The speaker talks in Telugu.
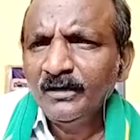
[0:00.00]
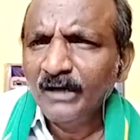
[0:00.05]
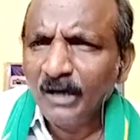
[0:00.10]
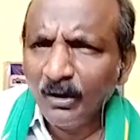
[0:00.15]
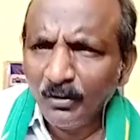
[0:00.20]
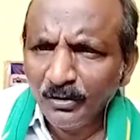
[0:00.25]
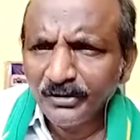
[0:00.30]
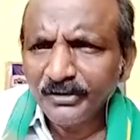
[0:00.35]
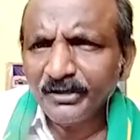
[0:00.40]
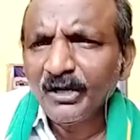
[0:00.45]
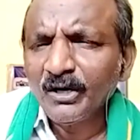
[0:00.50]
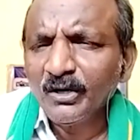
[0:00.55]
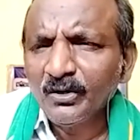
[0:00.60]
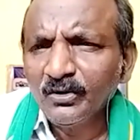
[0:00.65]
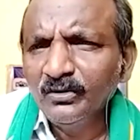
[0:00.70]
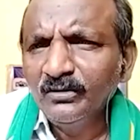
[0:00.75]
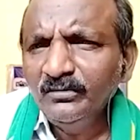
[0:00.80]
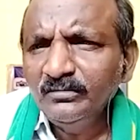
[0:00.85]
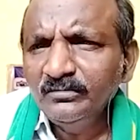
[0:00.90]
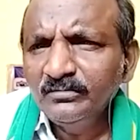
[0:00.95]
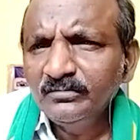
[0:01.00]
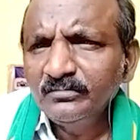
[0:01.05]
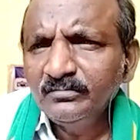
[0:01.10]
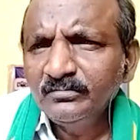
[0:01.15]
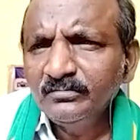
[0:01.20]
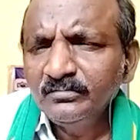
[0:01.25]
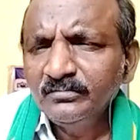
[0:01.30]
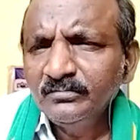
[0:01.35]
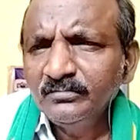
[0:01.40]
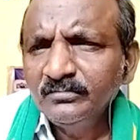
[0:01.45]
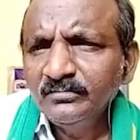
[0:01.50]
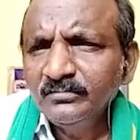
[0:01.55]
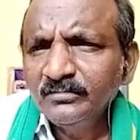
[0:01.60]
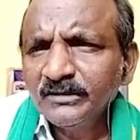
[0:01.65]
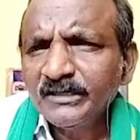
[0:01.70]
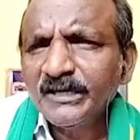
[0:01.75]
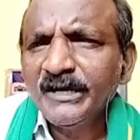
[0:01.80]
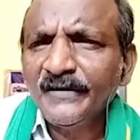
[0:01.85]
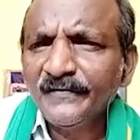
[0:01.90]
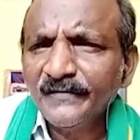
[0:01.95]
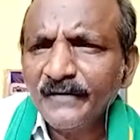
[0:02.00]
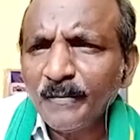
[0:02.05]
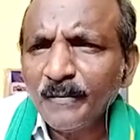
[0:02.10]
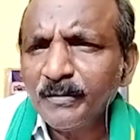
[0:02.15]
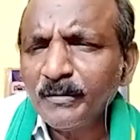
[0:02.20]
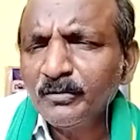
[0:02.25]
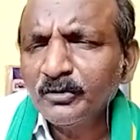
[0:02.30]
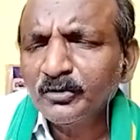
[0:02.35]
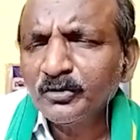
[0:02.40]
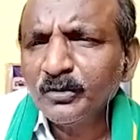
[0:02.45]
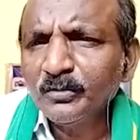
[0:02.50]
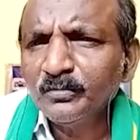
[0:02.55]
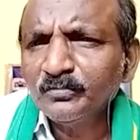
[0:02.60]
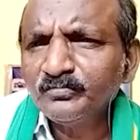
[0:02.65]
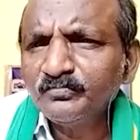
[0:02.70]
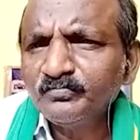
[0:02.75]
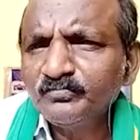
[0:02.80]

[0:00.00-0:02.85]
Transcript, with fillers: గవర్నర్లో కేంద్ర ప్రభుత్వం